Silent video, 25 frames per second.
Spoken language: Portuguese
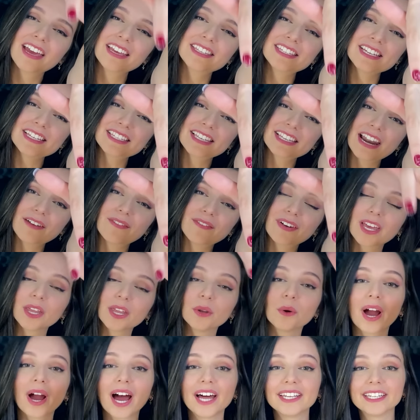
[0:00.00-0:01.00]
e se inscreva aqui no
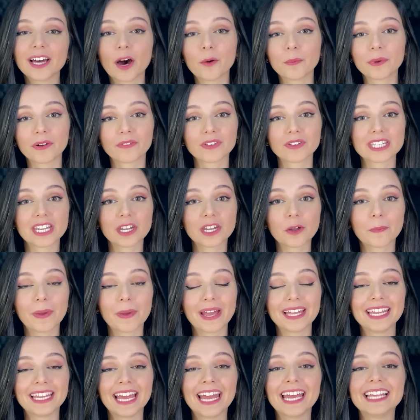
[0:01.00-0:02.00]
canal para você não
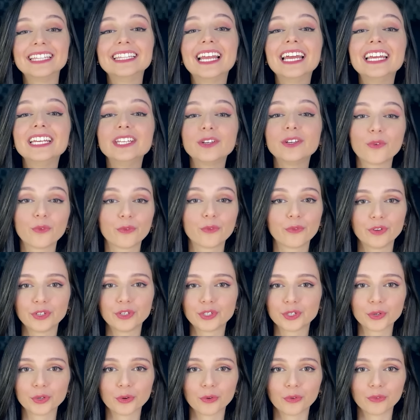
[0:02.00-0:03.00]
perder nenhum
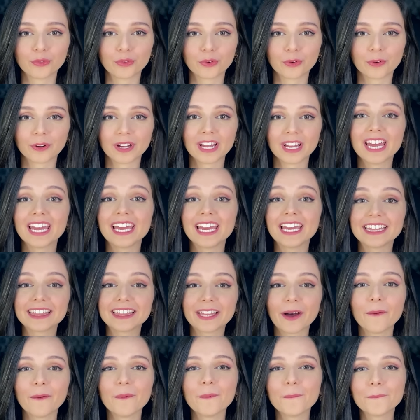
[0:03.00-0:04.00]
vídeo novo.
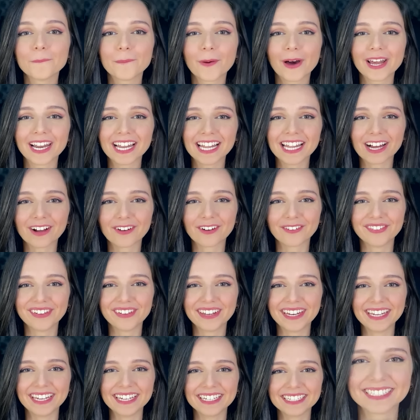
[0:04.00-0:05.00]
Então, bora lá
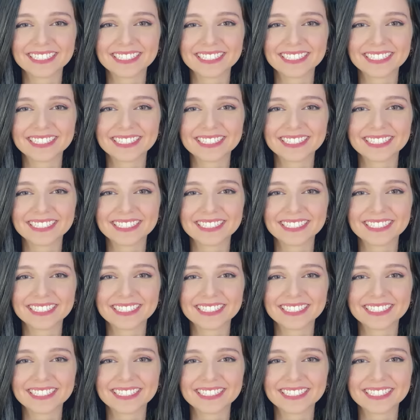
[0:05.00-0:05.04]
conferir?